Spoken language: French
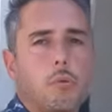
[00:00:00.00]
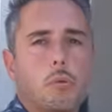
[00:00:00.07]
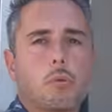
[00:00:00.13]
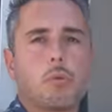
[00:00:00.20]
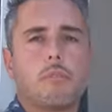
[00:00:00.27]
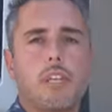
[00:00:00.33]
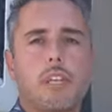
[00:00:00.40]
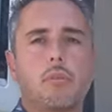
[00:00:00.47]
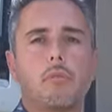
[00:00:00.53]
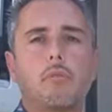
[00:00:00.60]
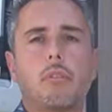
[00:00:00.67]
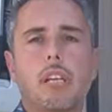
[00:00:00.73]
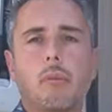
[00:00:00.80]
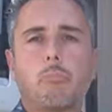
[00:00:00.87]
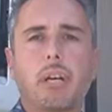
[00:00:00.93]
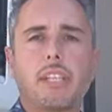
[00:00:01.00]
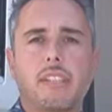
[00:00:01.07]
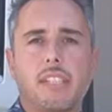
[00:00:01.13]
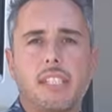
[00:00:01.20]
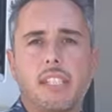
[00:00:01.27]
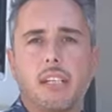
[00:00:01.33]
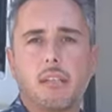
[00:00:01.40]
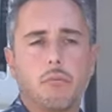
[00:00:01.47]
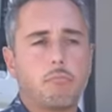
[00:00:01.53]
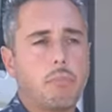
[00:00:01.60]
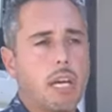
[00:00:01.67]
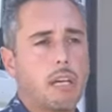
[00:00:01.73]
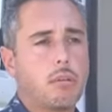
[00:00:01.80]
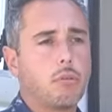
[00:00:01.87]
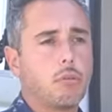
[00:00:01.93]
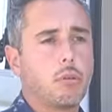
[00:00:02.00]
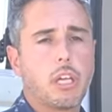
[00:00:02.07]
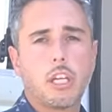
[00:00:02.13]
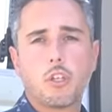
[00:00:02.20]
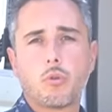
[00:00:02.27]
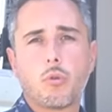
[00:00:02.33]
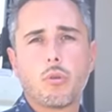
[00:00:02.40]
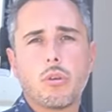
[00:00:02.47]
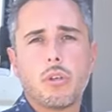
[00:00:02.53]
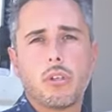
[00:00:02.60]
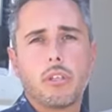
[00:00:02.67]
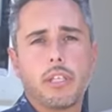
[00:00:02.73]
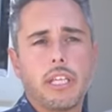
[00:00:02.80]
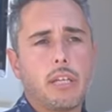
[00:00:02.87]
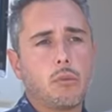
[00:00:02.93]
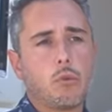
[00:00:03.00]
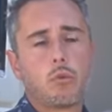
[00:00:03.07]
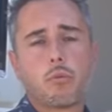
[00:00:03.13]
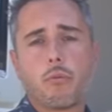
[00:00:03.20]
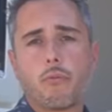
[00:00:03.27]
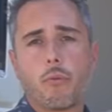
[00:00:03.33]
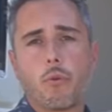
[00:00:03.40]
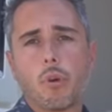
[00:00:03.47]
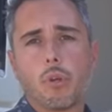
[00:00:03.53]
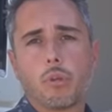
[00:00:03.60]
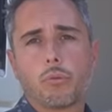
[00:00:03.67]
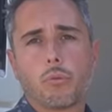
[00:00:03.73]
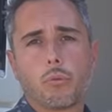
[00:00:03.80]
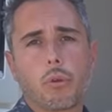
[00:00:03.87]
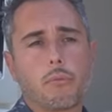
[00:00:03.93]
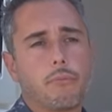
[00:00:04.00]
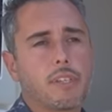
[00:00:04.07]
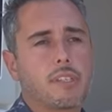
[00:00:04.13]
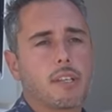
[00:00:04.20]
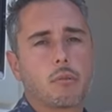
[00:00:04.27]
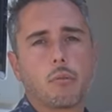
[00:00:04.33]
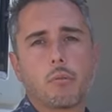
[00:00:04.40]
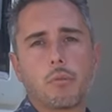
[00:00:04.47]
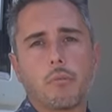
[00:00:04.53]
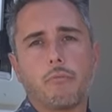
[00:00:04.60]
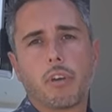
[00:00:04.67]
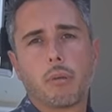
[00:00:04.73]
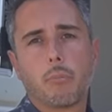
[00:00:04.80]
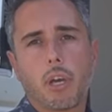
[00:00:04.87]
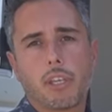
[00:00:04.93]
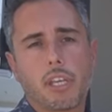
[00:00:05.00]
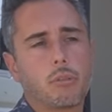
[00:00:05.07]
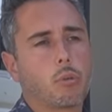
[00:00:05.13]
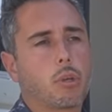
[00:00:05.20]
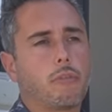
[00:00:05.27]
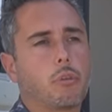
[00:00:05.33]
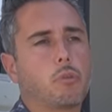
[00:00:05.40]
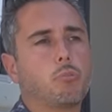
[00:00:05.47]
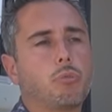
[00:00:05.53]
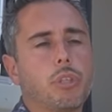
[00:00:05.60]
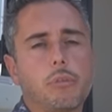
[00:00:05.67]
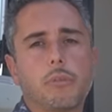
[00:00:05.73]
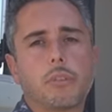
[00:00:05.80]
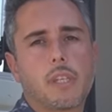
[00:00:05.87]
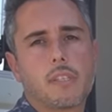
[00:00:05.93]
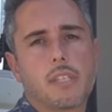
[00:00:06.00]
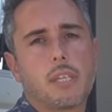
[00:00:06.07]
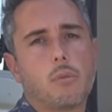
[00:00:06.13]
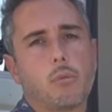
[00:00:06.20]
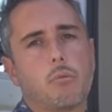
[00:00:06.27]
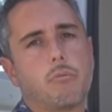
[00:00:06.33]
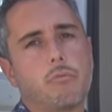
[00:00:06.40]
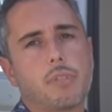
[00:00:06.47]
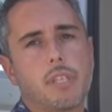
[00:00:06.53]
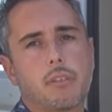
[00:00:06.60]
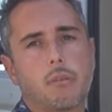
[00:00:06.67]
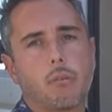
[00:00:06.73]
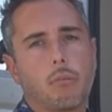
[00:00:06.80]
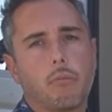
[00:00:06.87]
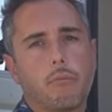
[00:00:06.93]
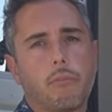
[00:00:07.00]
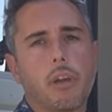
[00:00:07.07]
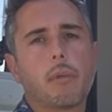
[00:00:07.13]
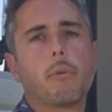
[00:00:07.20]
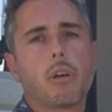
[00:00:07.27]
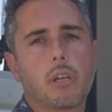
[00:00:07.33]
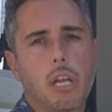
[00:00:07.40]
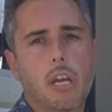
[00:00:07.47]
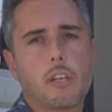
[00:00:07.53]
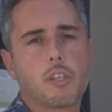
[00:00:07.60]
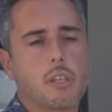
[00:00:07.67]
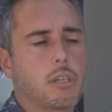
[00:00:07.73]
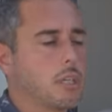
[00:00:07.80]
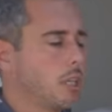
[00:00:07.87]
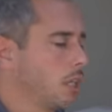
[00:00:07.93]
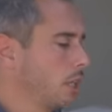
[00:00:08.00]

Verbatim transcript: sur ce véhicule la partie ben, euh, réchaud et le chauffe-eau. Donc en fait ça consomme vraiment rien, donc avec une bouteille de 13 kg vous êtes euh, vraiment large.